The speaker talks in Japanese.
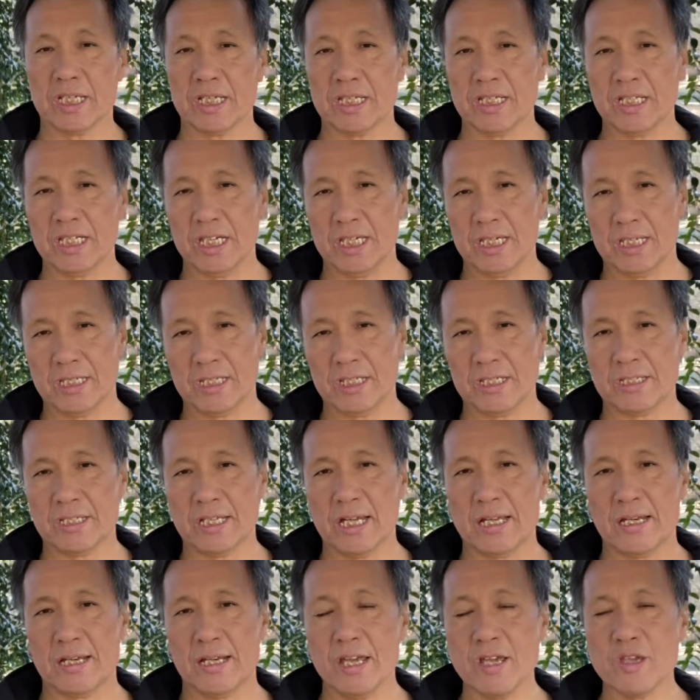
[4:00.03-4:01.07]
に実
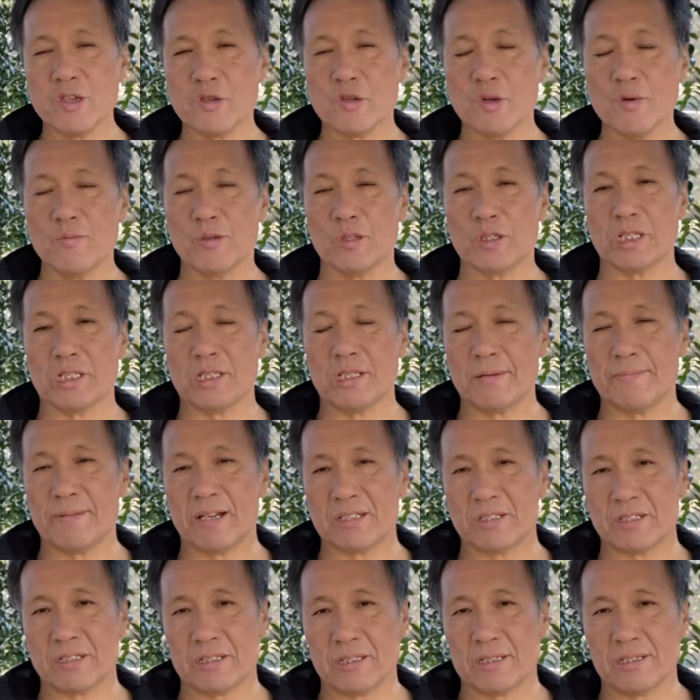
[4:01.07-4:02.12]
際練習もしてま
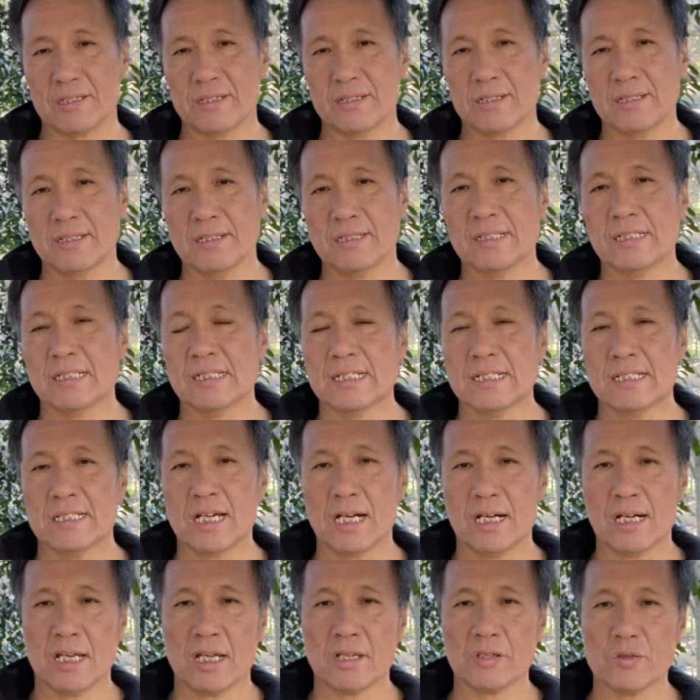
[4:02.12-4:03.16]
す。だ
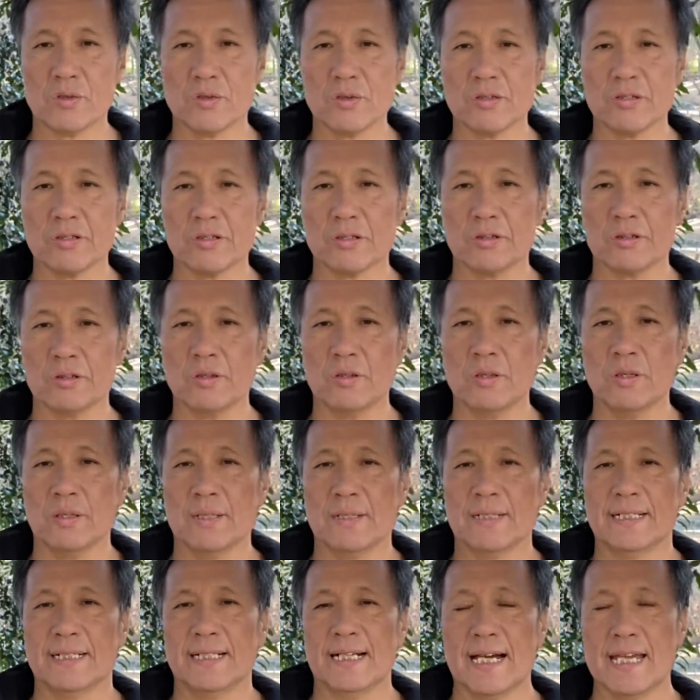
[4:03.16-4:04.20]
からそうすると、
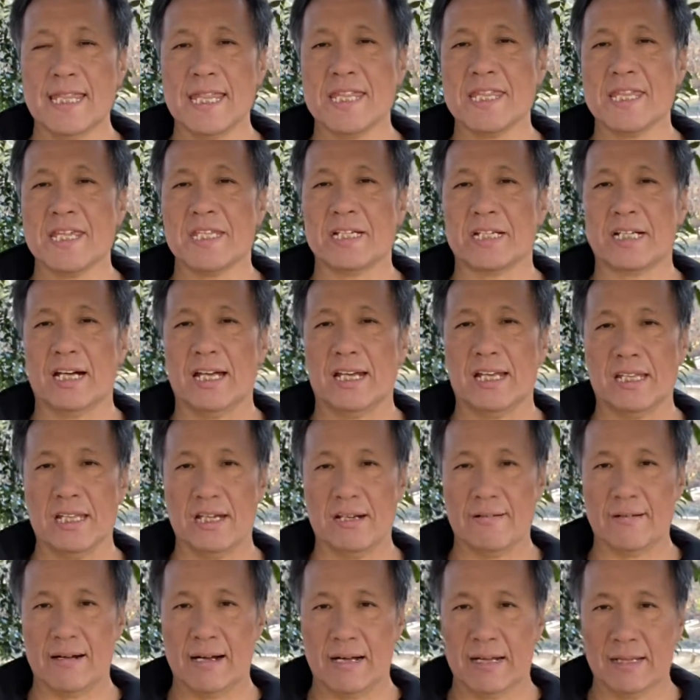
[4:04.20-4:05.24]
あなたの体
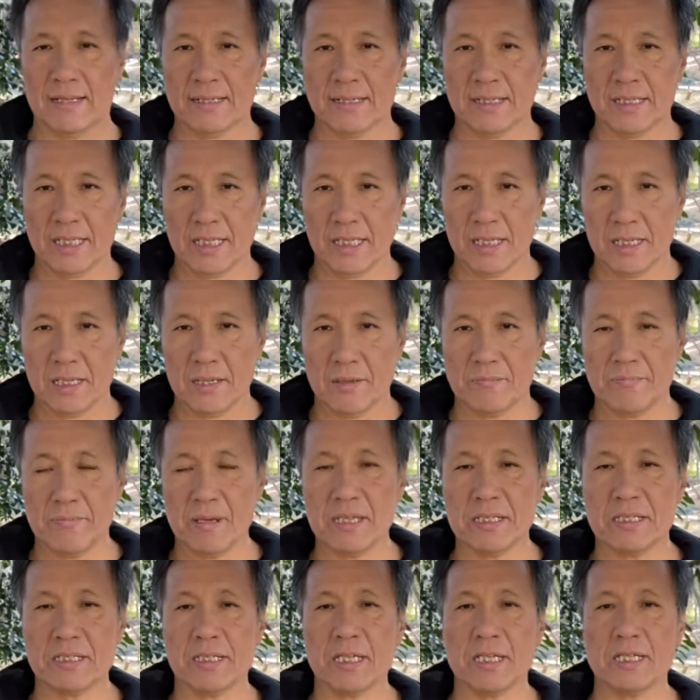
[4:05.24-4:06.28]
は
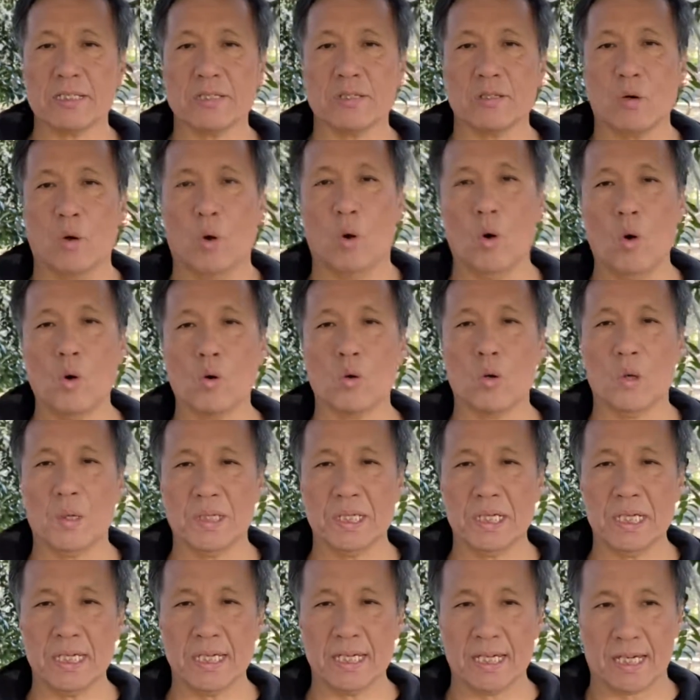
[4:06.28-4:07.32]
メッセージの方向
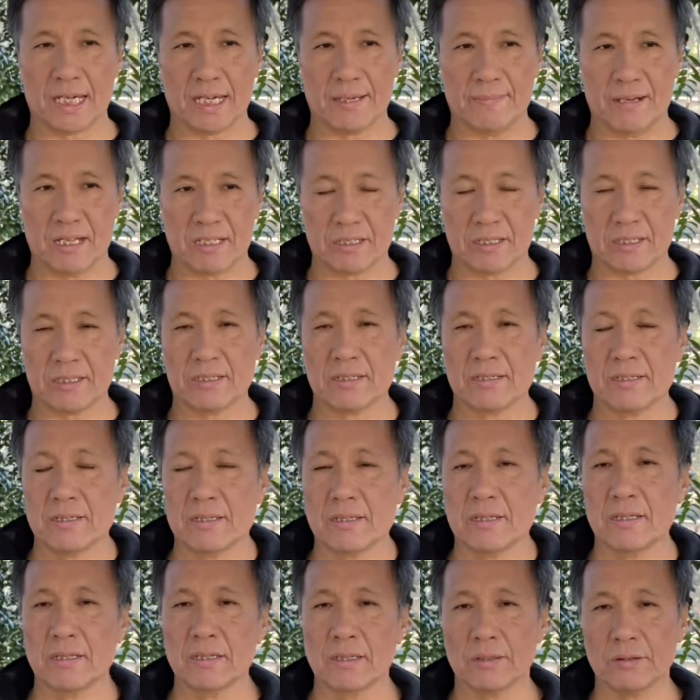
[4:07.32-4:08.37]
に行けます。
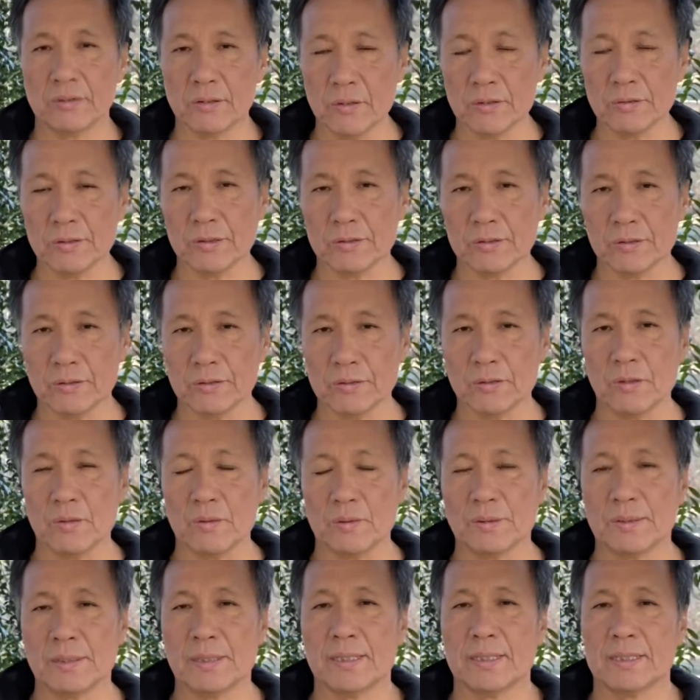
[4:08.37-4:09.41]
どんどんどんどん
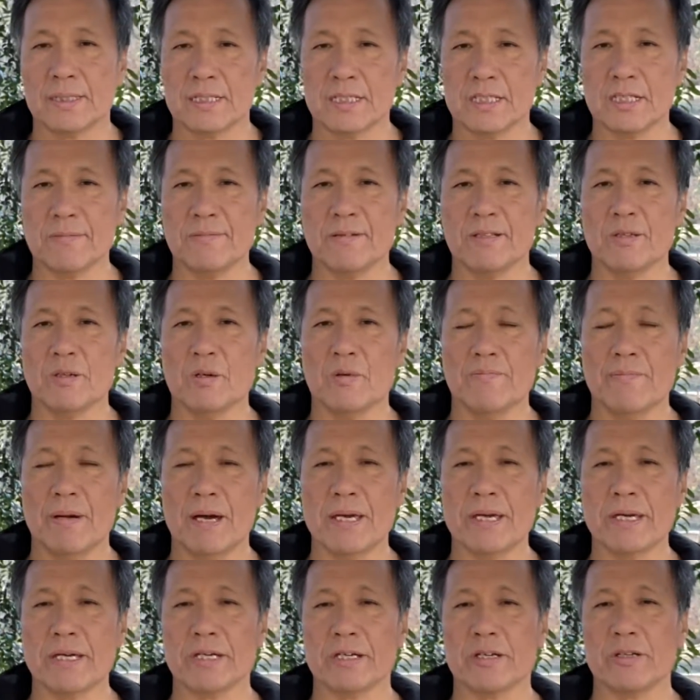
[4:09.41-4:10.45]
自分の
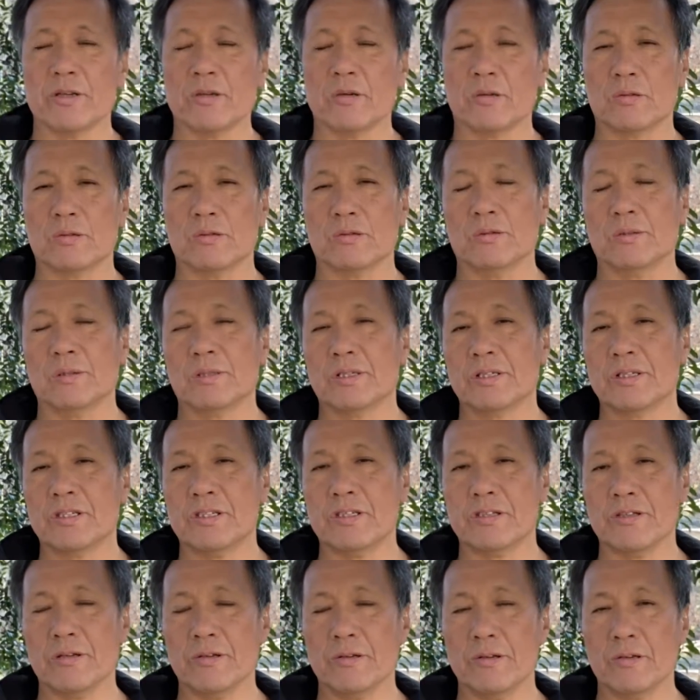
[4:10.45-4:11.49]
免疫力、
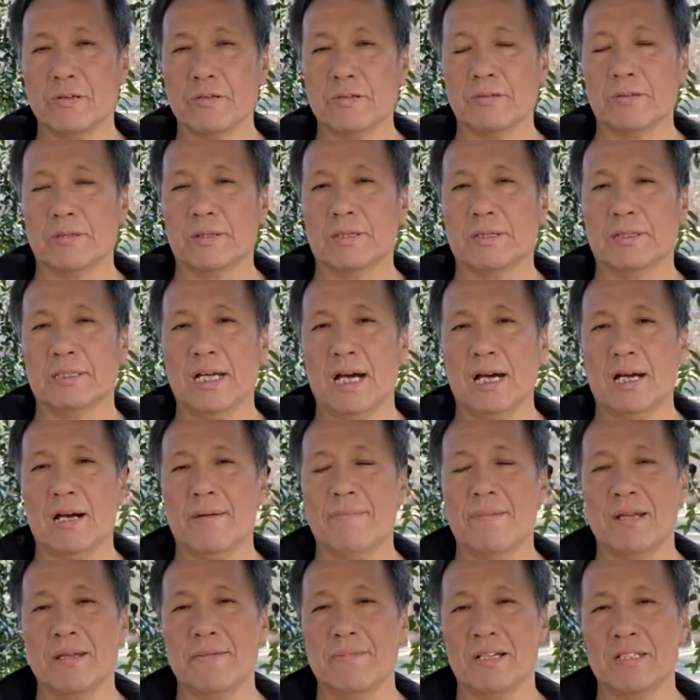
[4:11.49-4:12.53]
治癒力高
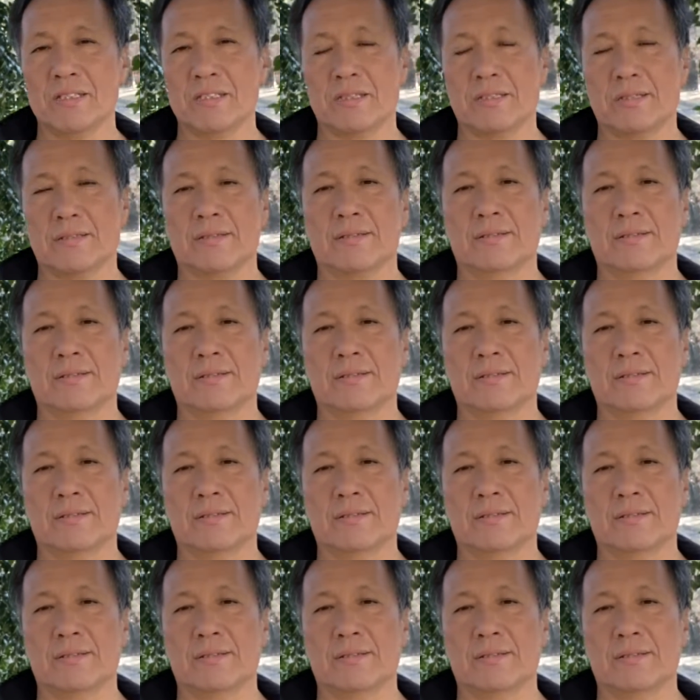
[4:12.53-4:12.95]
まります。